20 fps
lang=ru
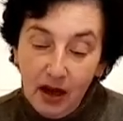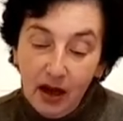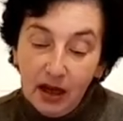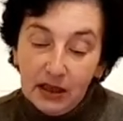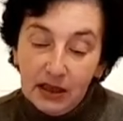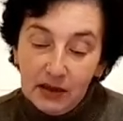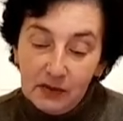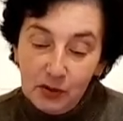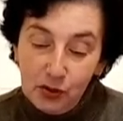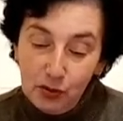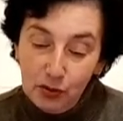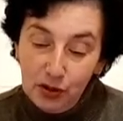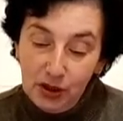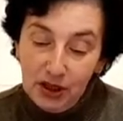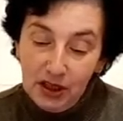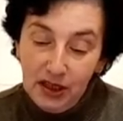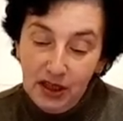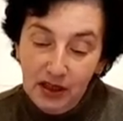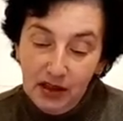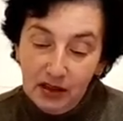Аня все
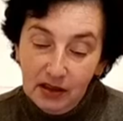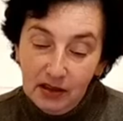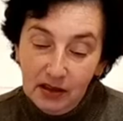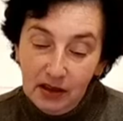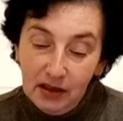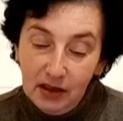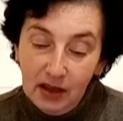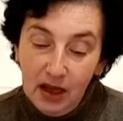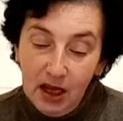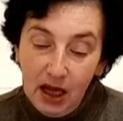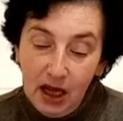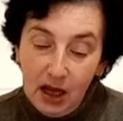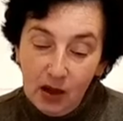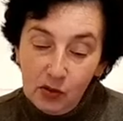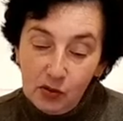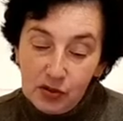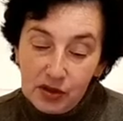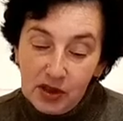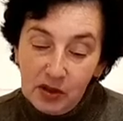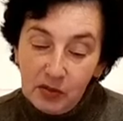хихикала, а
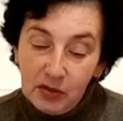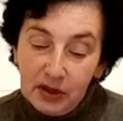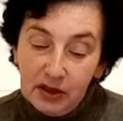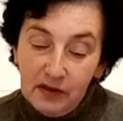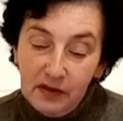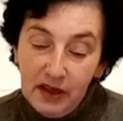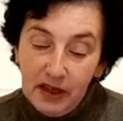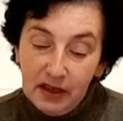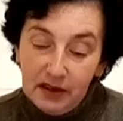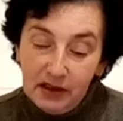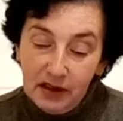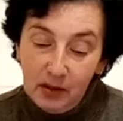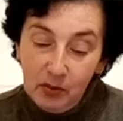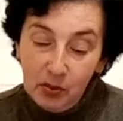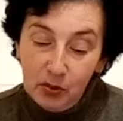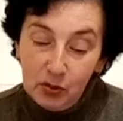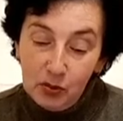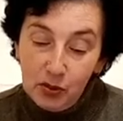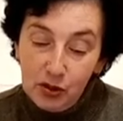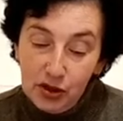у самой двери так
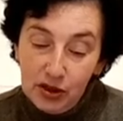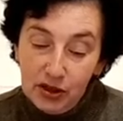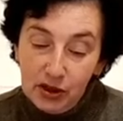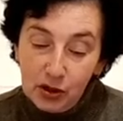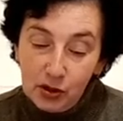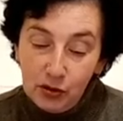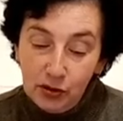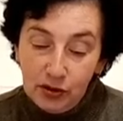получилось,